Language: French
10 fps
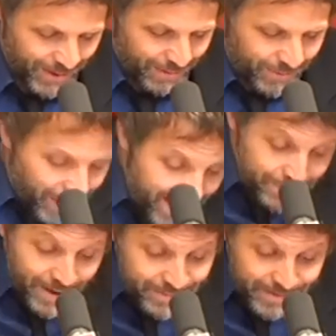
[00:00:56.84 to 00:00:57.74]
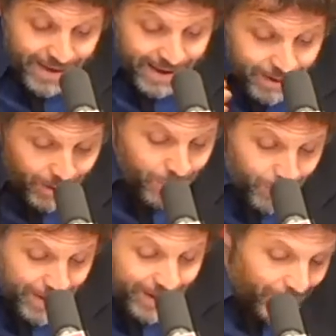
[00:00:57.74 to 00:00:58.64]
Violette, ma fille, elle est comme
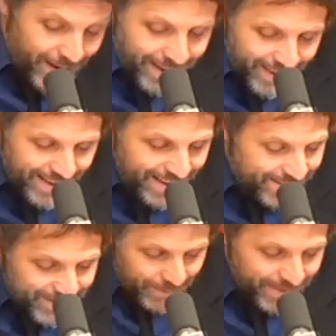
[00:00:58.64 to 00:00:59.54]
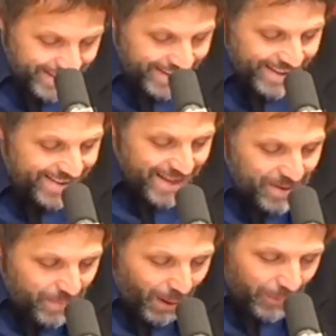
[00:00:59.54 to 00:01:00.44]
lui, colérique, sanguine,
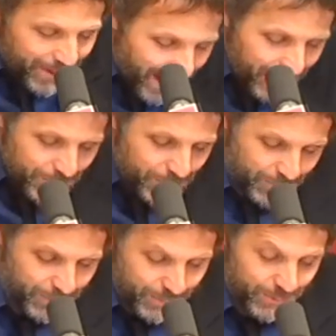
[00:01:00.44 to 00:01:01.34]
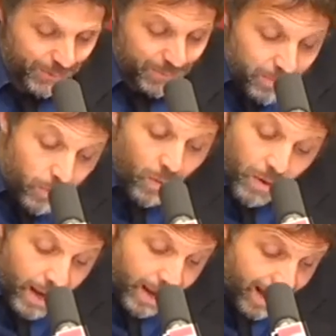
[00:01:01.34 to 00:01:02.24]
elle part au quart de tour. Mais
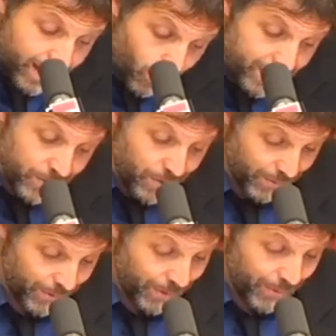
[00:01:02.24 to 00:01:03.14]
bon, elle a trois ans.